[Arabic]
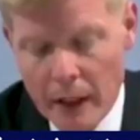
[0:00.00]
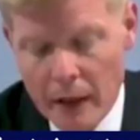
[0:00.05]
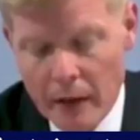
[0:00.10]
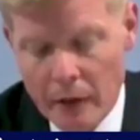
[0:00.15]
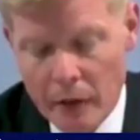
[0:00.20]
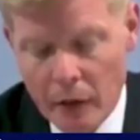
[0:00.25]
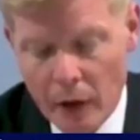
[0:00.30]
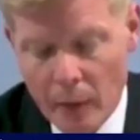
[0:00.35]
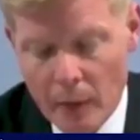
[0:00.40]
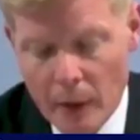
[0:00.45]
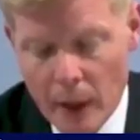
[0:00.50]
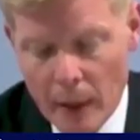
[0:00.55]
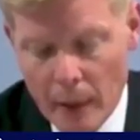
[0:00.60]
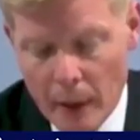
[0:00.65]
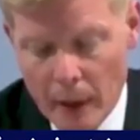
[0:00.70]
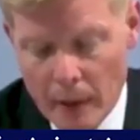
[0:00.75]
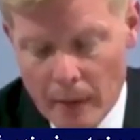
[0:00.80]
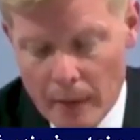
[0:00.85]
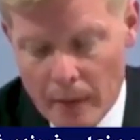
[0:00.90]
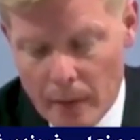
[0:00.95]
العودة
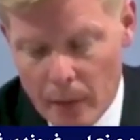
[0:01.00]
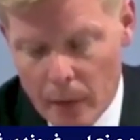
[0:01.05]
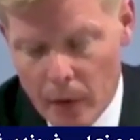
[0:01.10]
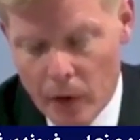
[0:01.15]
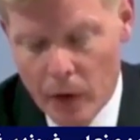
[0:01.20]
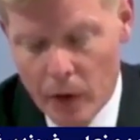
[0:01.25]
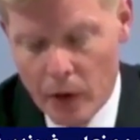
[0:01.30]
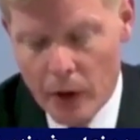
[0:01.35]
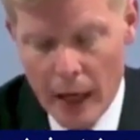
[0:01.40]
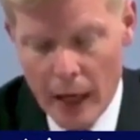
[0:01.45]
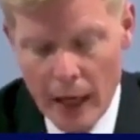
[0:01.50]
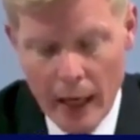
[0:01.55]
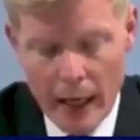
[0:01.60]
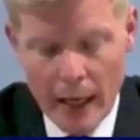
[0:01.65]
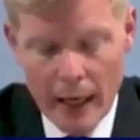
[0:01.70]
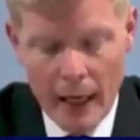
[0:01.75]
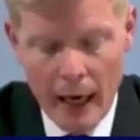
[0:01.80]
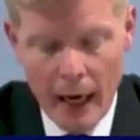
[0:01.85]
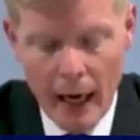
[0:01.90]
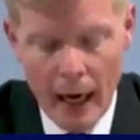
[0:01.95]
إلى النزاع
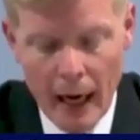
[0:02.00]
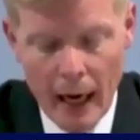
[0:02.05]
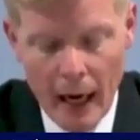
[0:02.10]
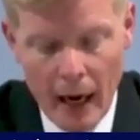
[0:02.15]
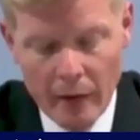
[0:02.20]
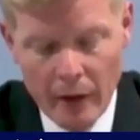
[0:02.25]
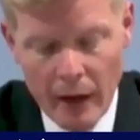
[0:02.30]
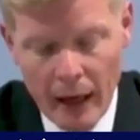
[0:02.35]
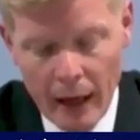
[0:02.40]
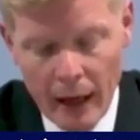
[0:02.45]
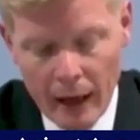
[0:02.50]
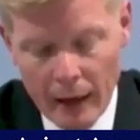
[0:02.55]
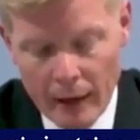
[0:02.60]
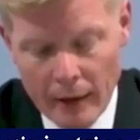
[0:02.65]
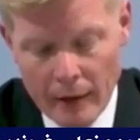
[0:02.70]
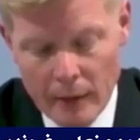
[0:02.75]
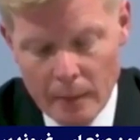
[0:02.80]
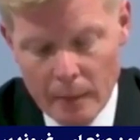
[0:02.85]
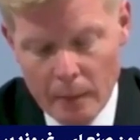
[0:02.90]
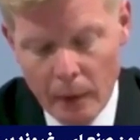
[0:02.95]
الشامل حاثا
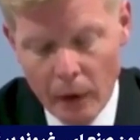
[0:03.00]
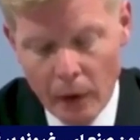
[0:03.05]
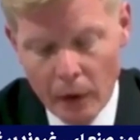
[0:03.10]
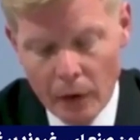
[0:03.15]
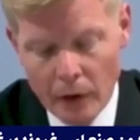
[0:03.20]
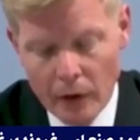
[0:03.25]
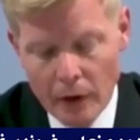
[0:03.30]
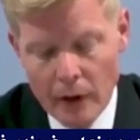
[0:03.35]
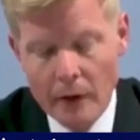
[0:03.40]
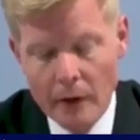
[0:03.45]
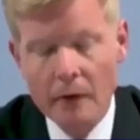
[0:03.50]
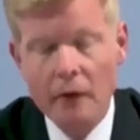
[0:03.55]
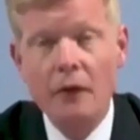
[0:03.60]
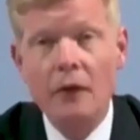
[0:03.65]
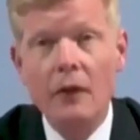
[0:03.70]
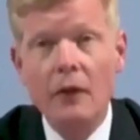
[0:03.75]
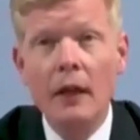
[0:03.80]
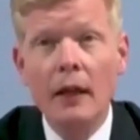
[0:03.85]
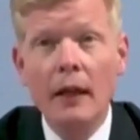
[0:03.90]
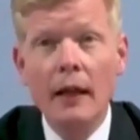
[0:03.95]
كل الأطراف
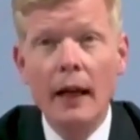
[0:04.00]
على